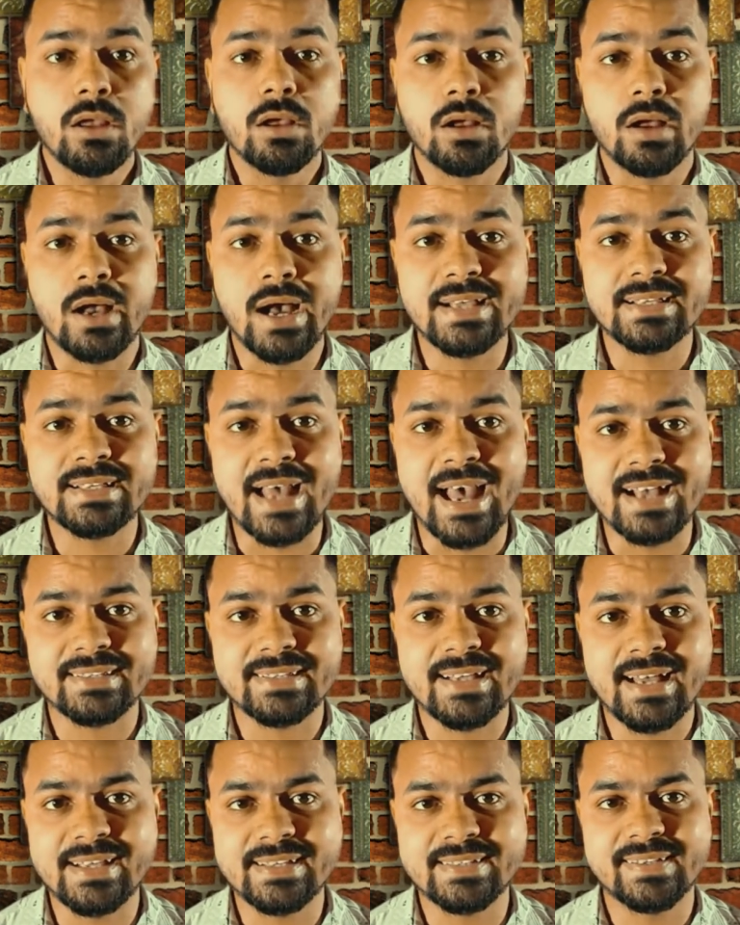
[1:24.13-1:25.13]
गाइज
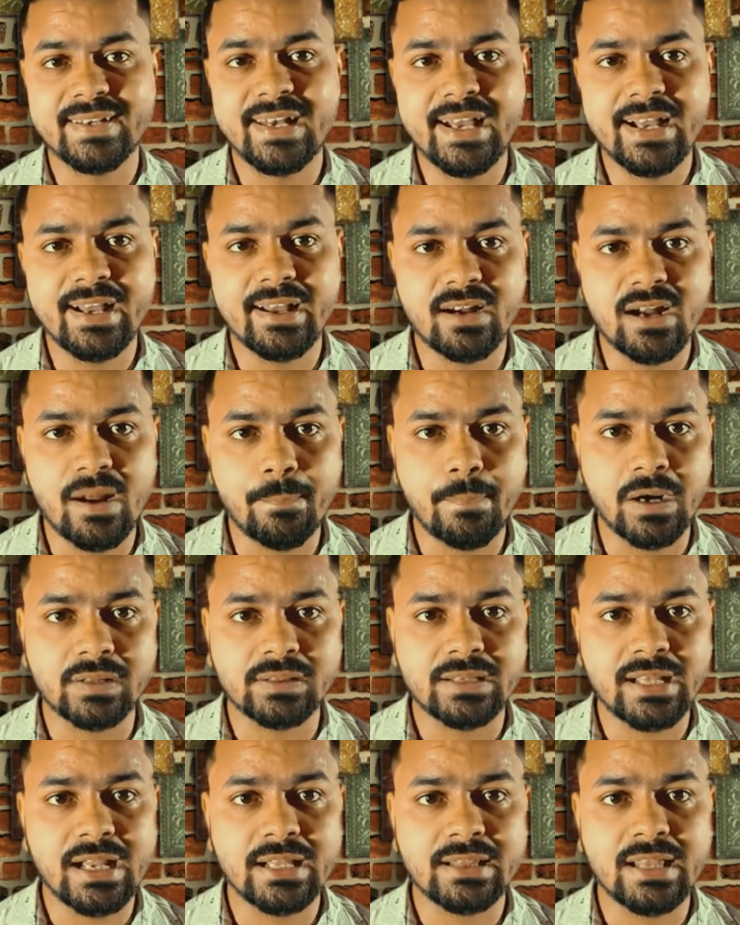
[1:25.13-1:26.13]
ऐसा इसलिए करना
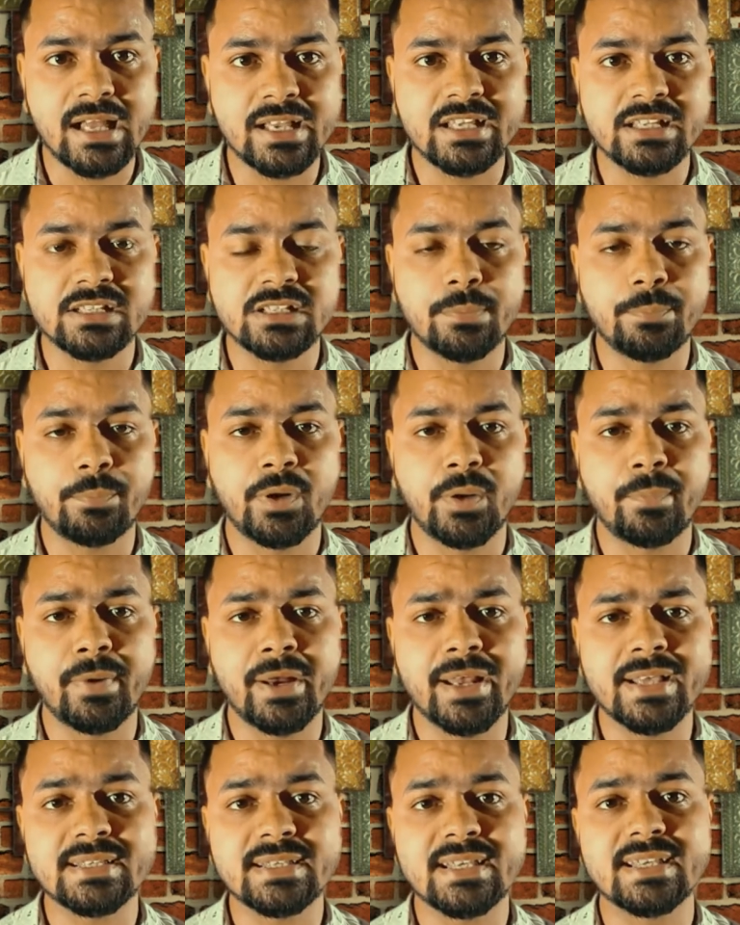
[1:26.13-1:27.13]
पड़ता है ताकि जब
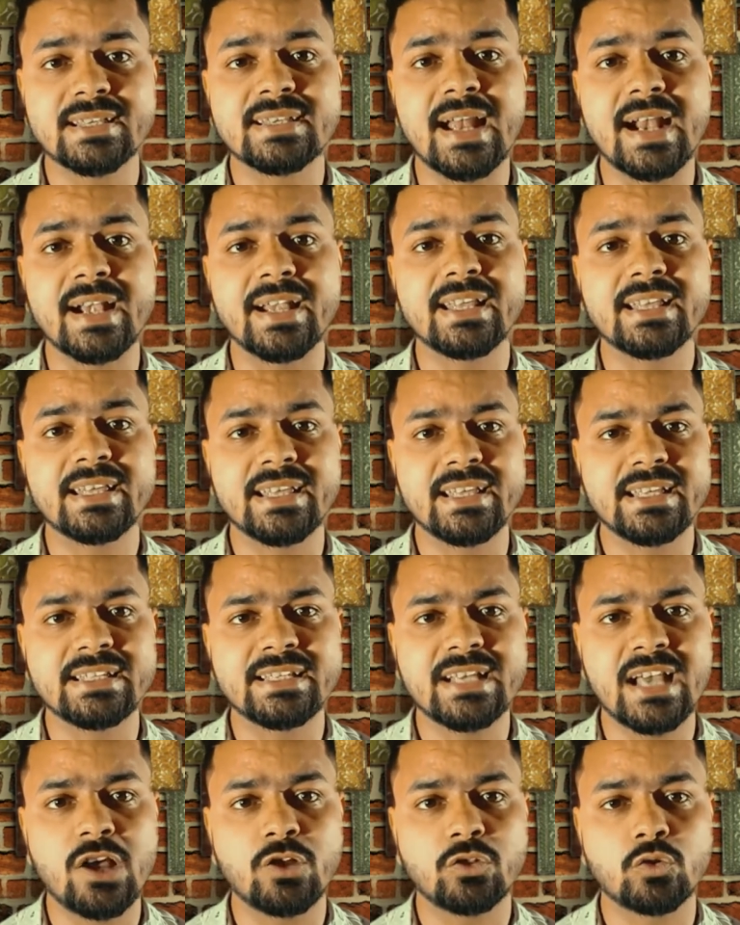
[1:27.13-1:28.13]
रिफ्रेश की सेटिंग की
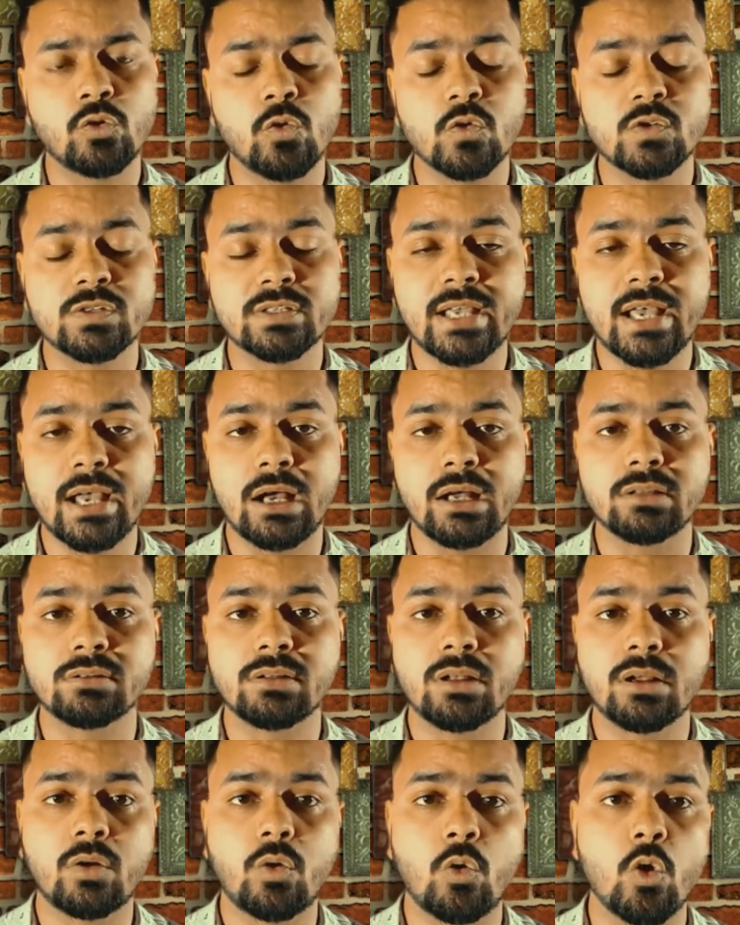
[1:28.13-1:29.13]
जाए तो उसके
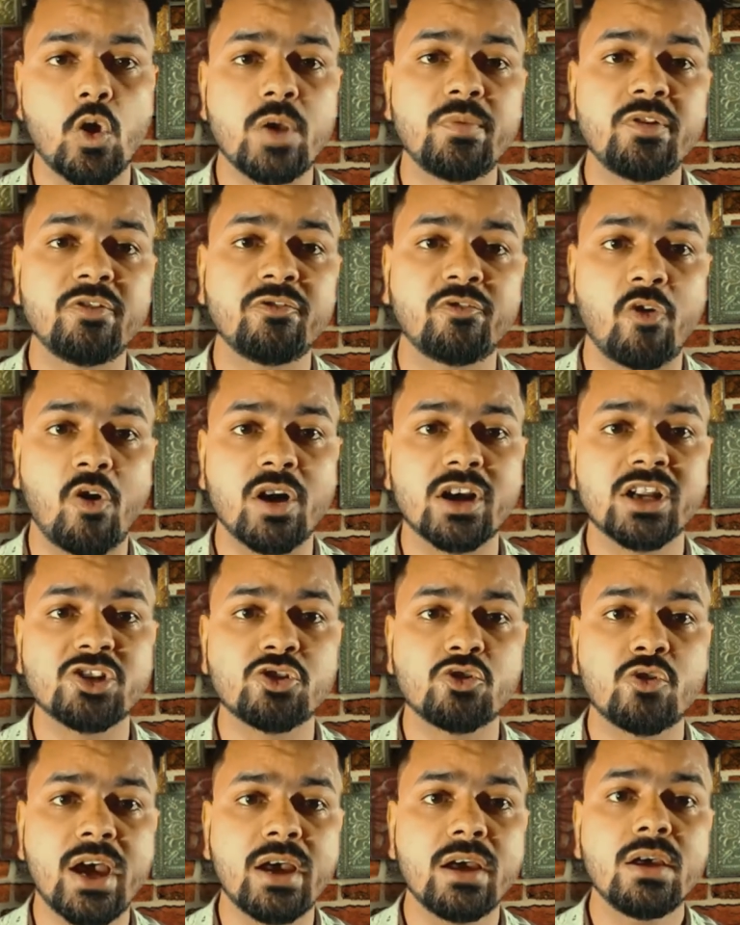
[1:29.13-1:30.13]
अंदर कोई भी फॉन्ट
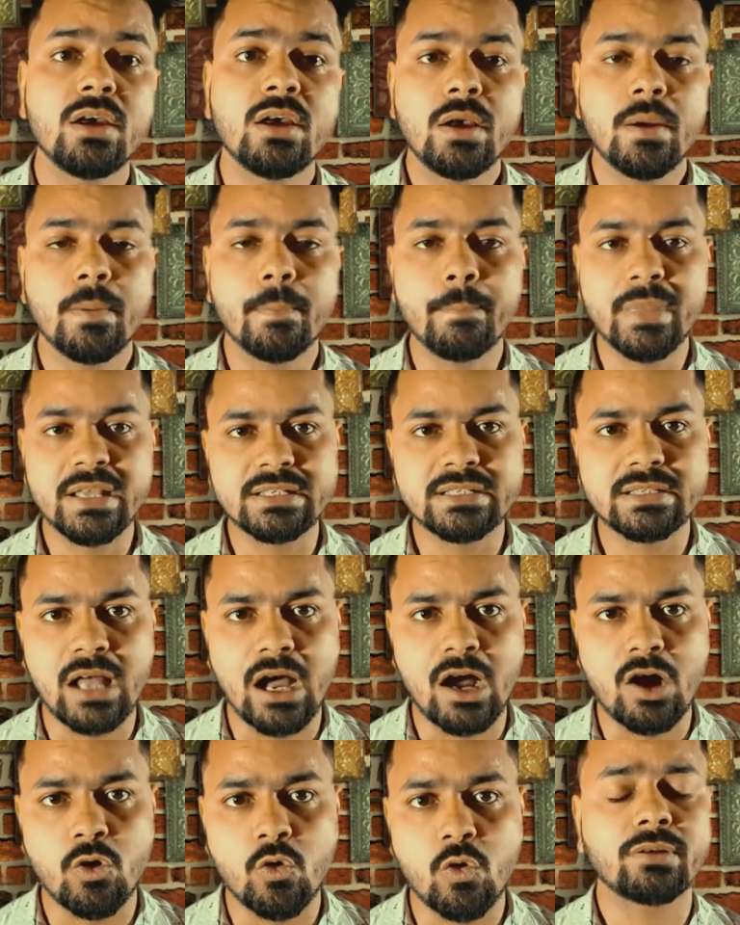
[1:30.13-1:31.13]
जो है मिस
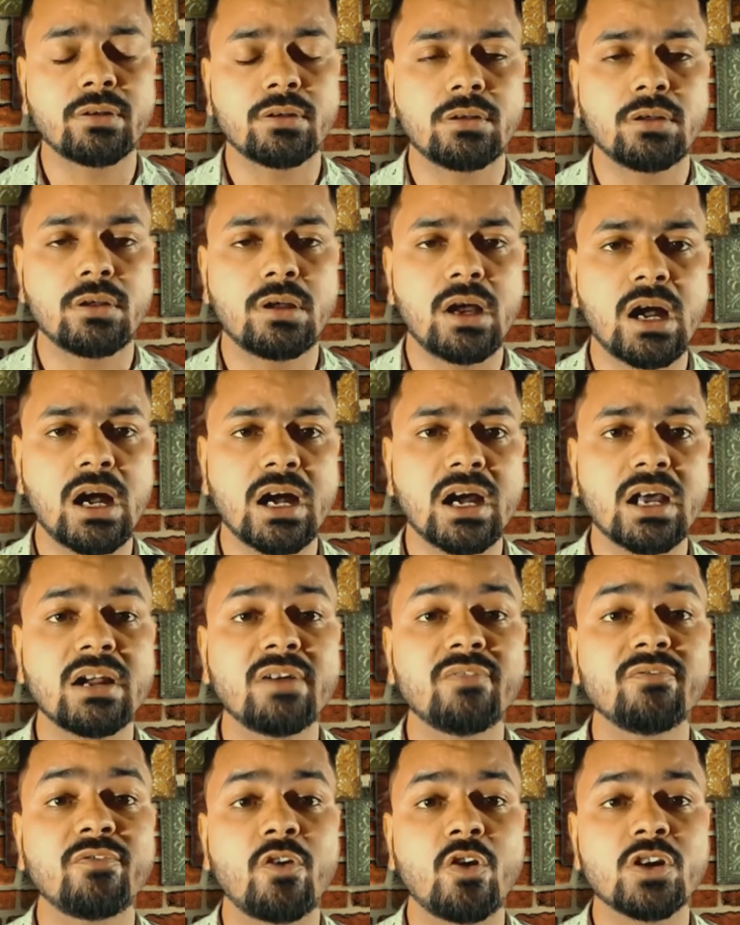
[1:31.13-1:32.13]
ना हो अगर
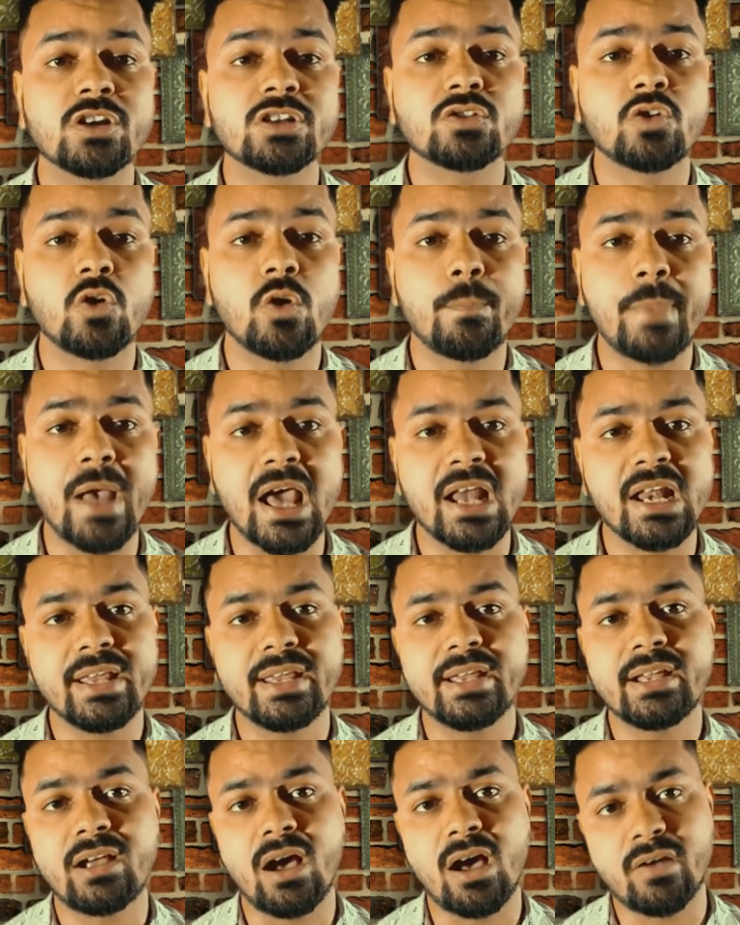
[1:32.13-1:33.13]
हम फॉन्ट्स को पहले
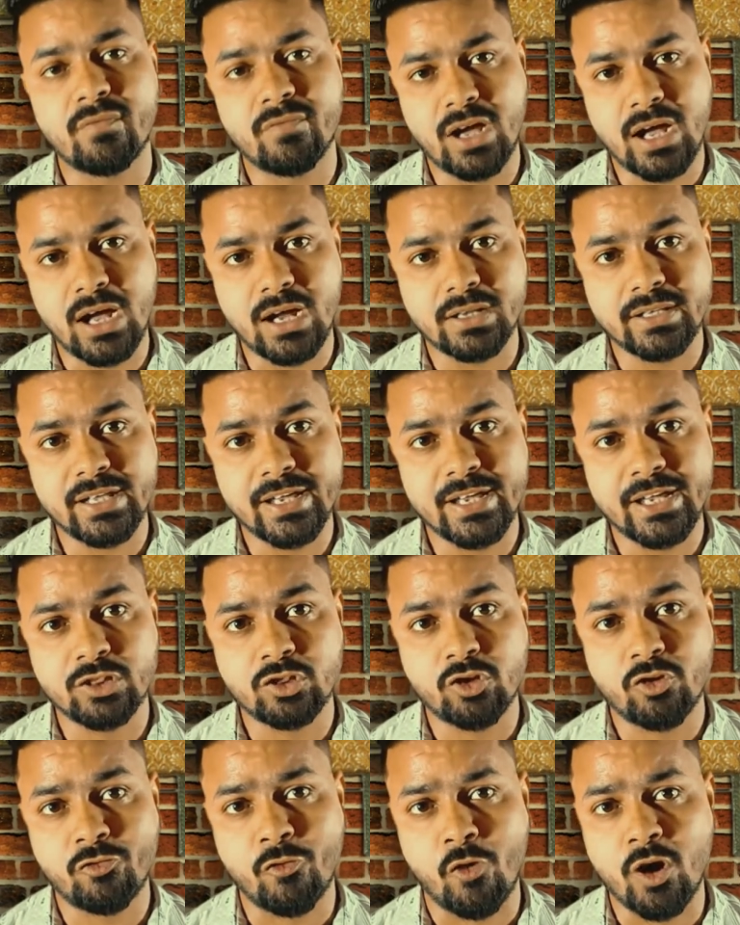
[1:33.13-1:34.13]
ही कर्व कर देंगे
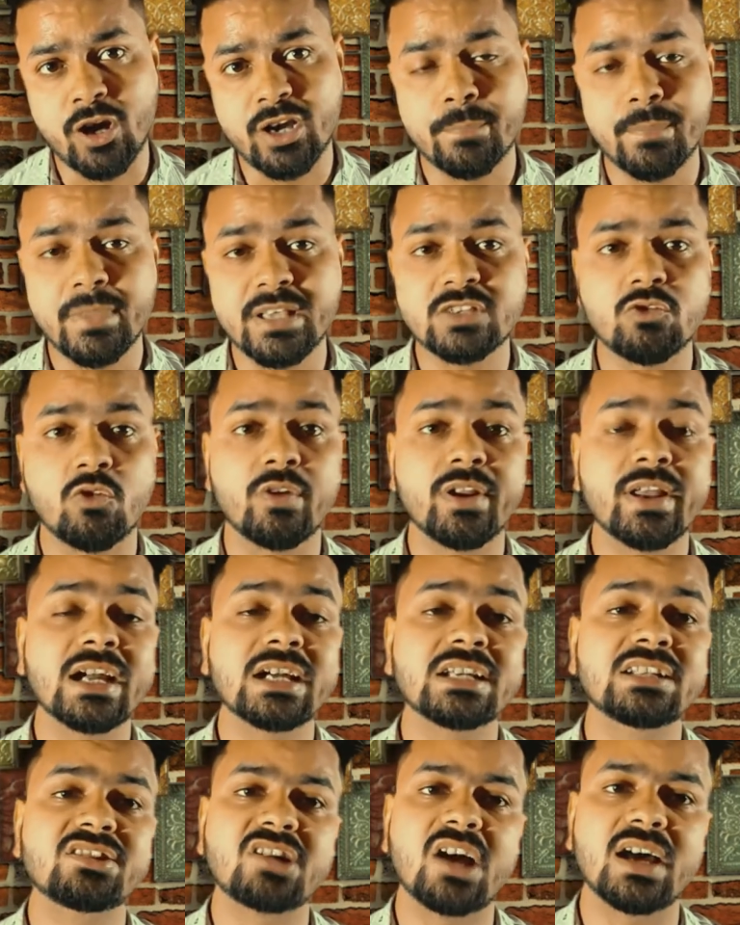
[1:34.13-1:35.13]
तो फॉन्ट मिस होने
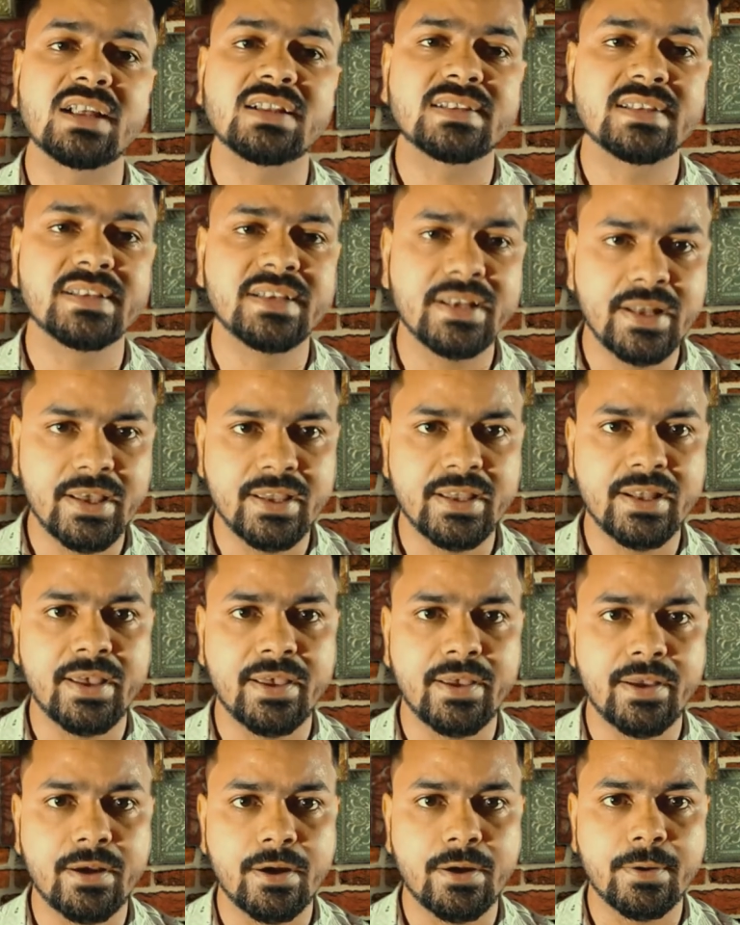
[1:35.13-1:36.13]
का चांस ही नहीं
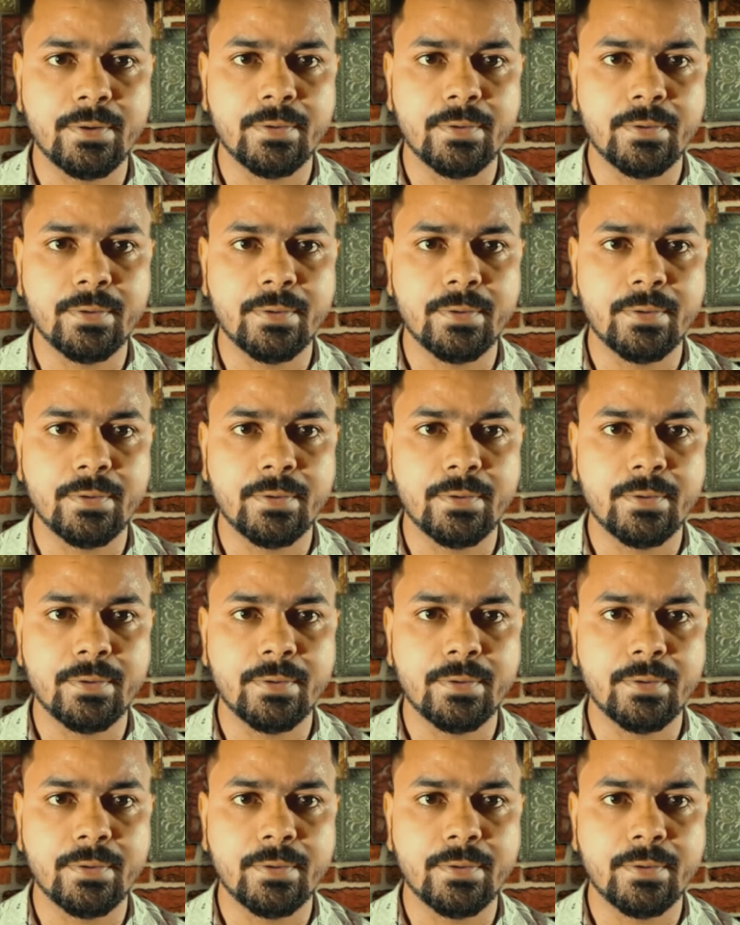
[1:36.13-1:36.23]
रहेगा